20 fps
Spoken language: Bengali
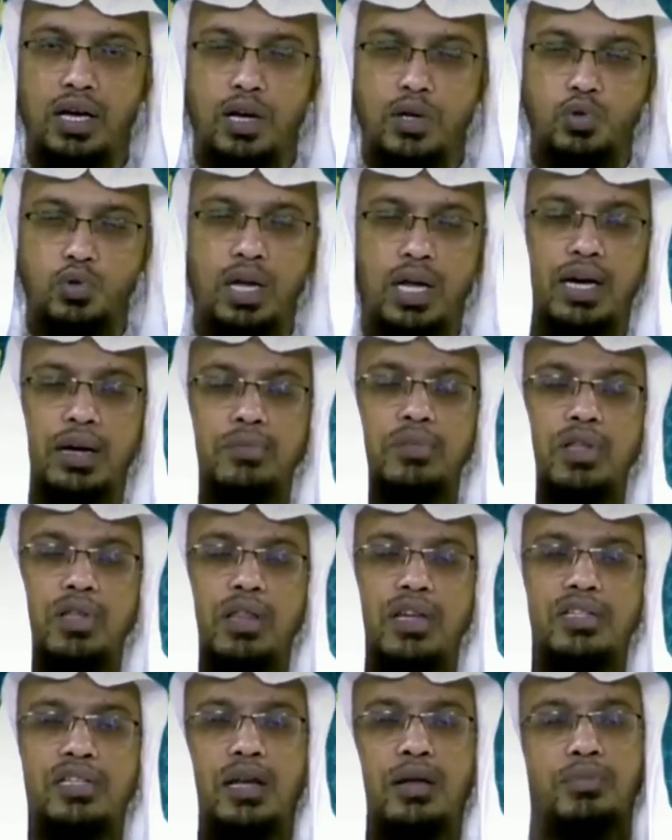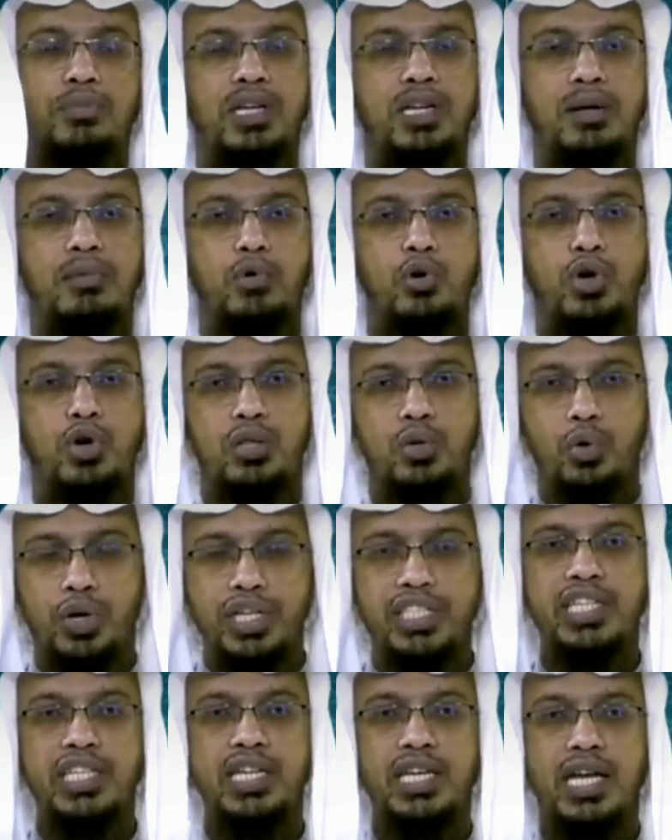রসুল আকরম সাল্লাহ সাল্লাম থেকে বর্ণিত
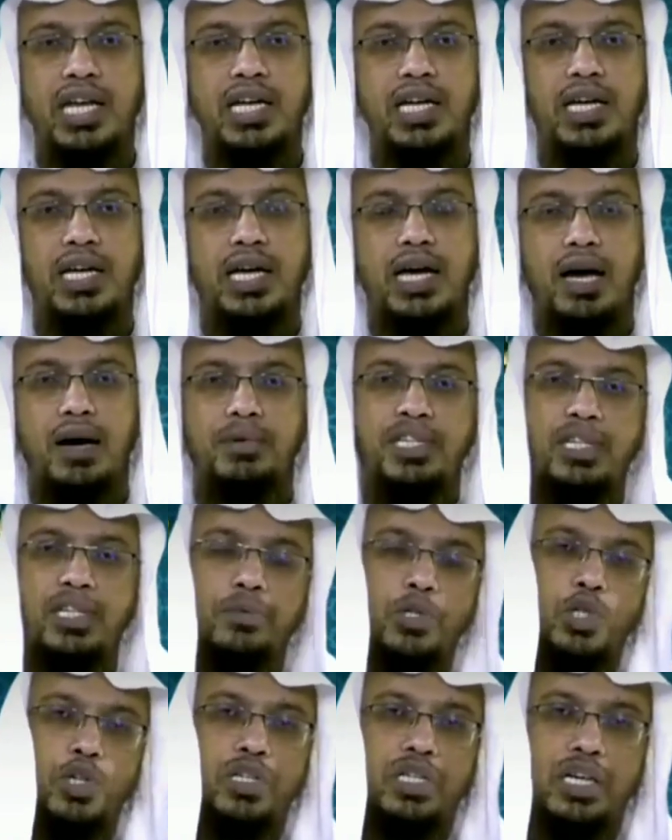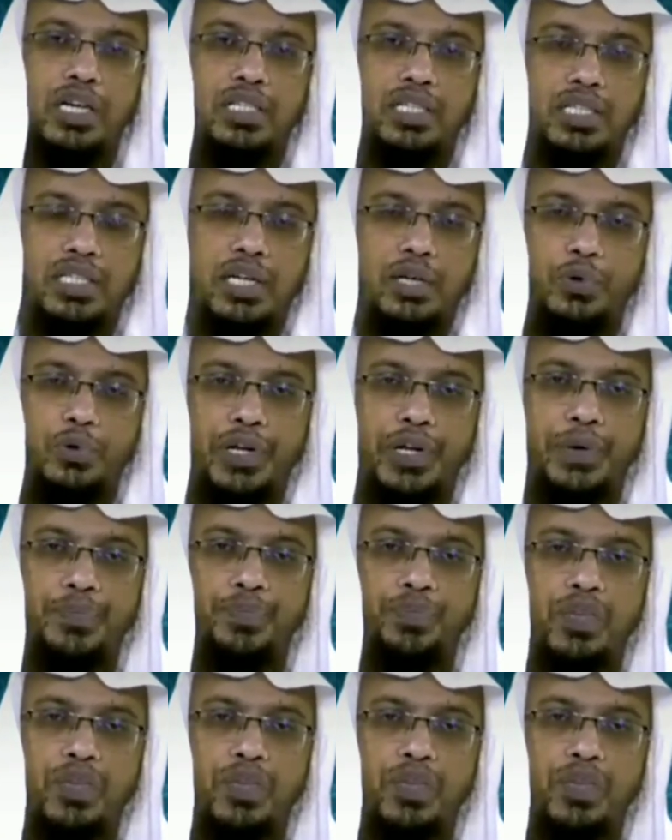হয়েছে কিনা আমরা সে বিষয়টি জানার চেষ্টা করি